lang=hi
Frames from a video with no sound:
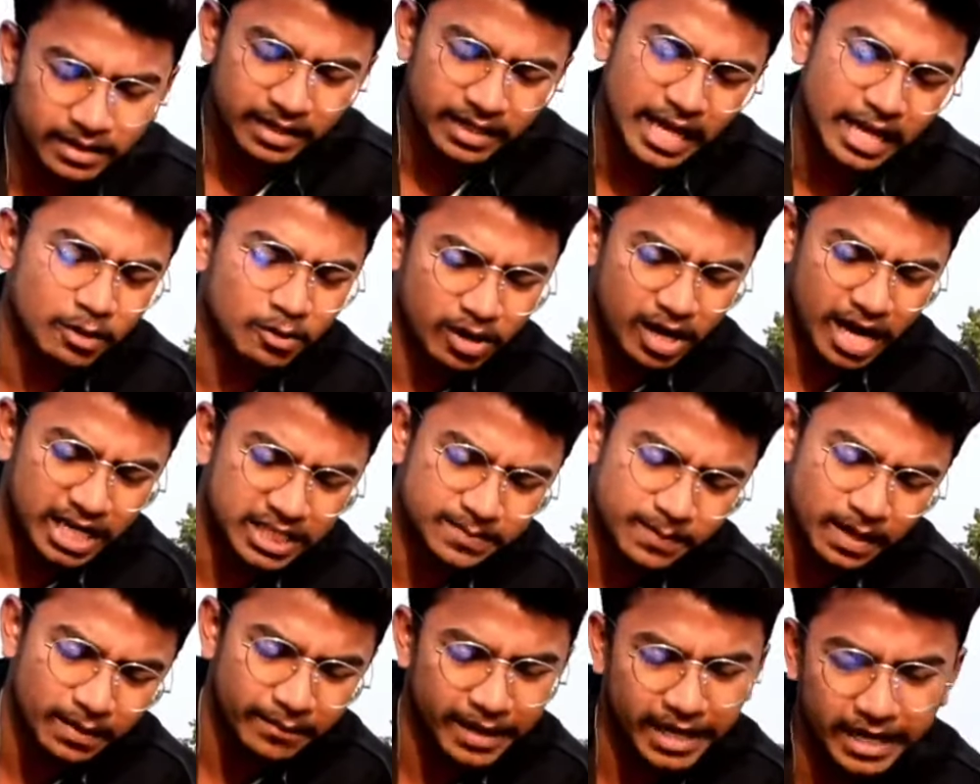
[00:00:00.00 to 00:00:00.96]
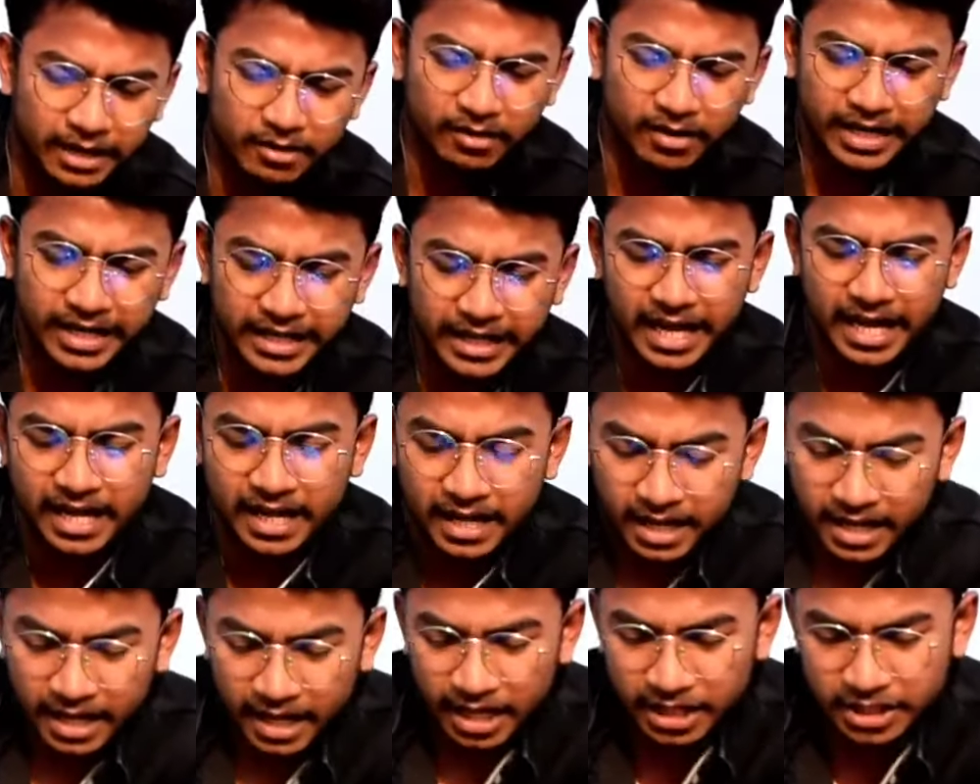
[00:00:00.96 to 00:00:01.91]
नहीं होगा एक्सपेरिमेंट नहीं होगा ठीक है
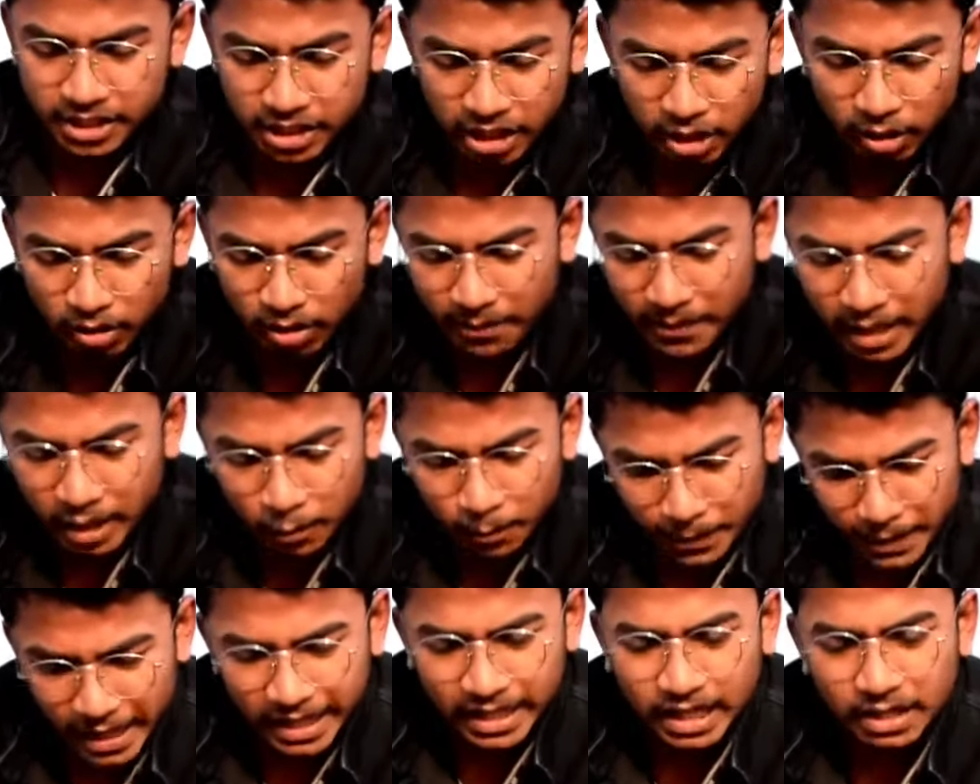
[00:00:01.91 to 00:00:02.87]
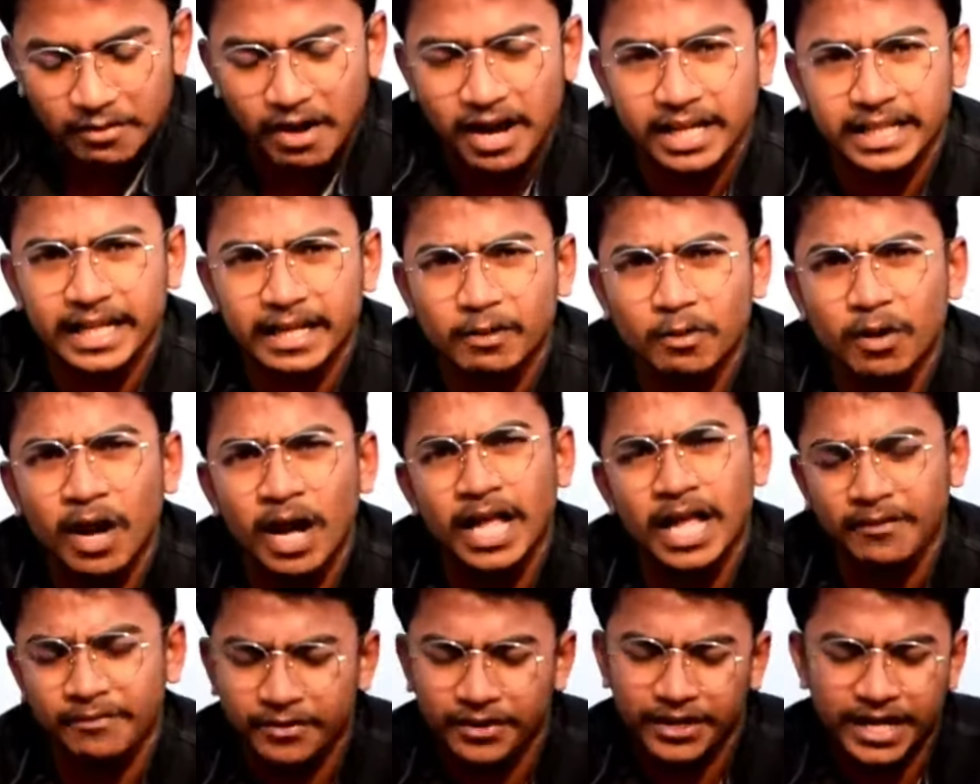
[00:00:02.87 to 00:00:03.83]
इस चीलों को मैं रिपेयर करवा के देखूंगा
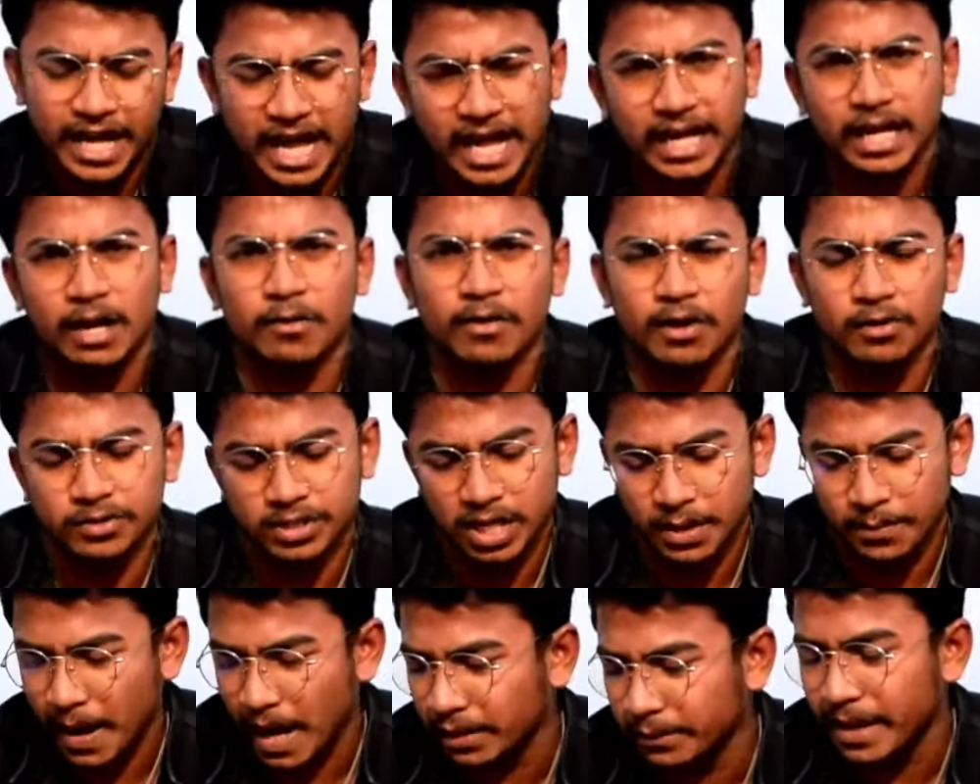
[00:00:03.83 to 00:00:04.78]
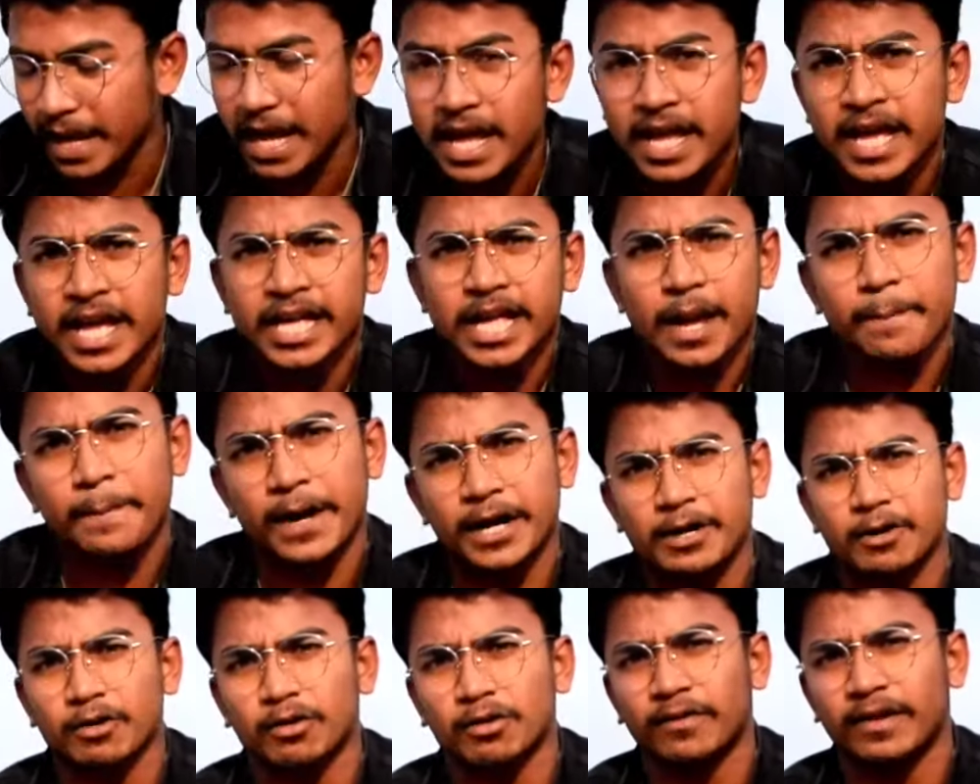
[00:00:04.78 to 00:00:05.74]
या फिर नया लाऊंगा उसके बाद में ये
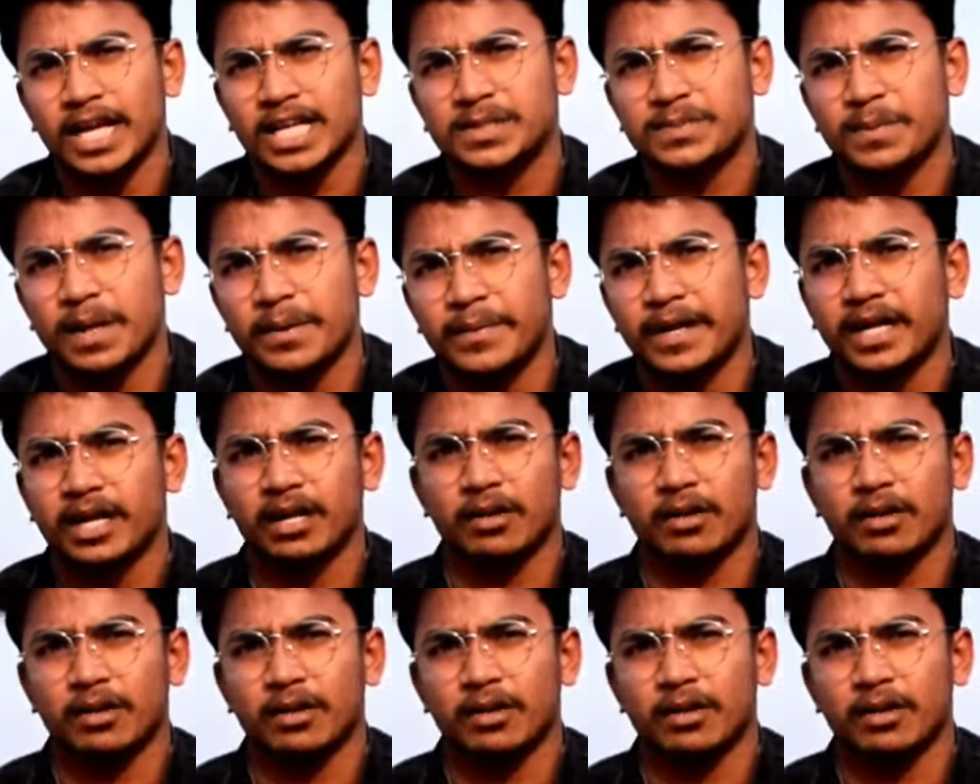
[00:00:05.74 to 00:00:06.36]
पेट्रोल वाला एक्सपेरिमेंट